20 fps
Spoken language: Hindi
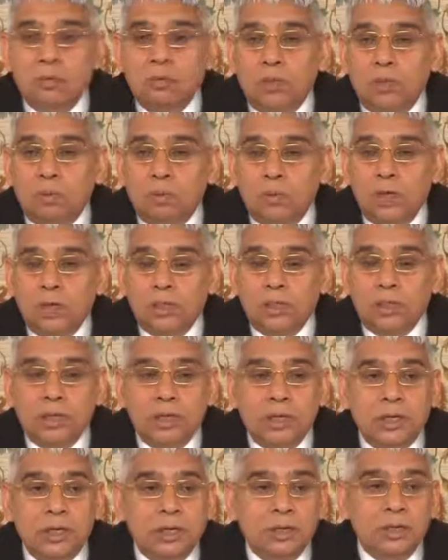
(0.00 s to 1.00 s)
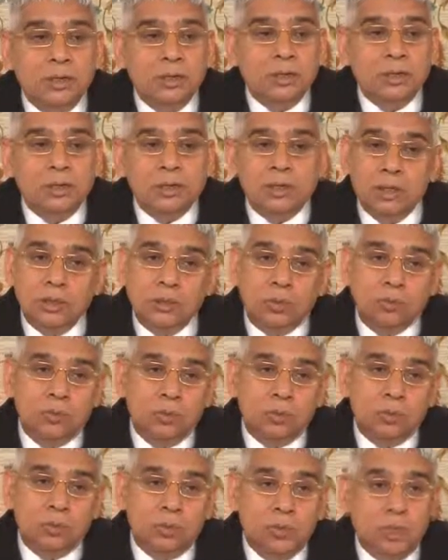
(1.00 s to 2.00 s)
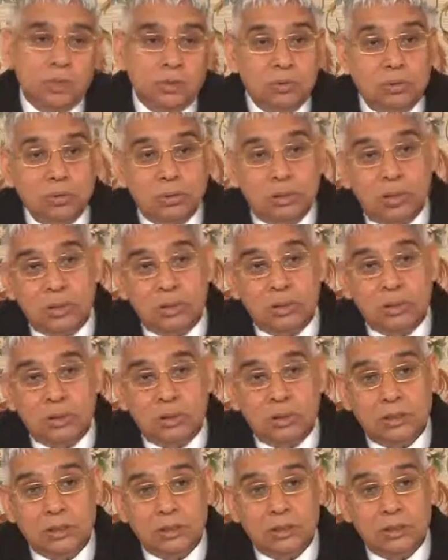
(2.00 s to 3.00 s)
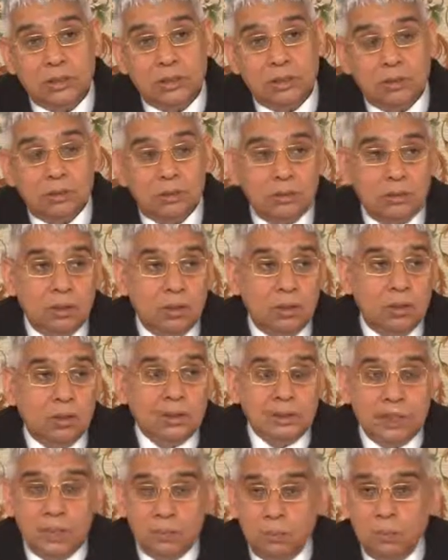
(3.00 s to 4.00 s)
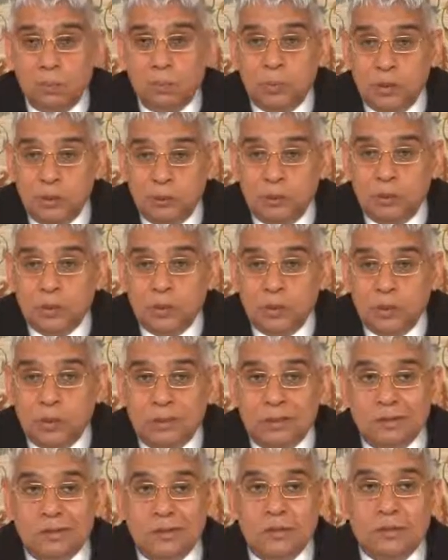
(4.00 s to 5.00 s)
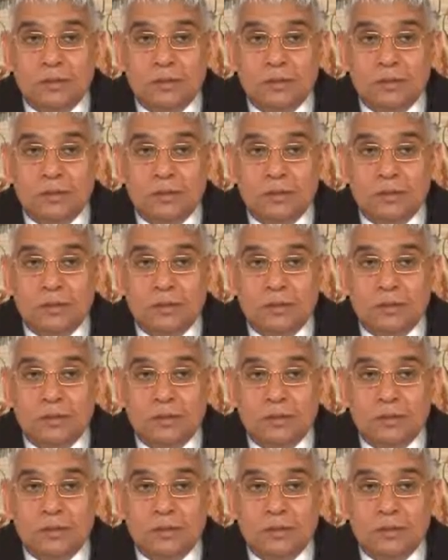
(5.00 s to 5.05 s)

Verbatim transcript: करवट बदलते रहे कि सचमुच बात तो सारी साची है नानक साहब भी पढ़े हुए थे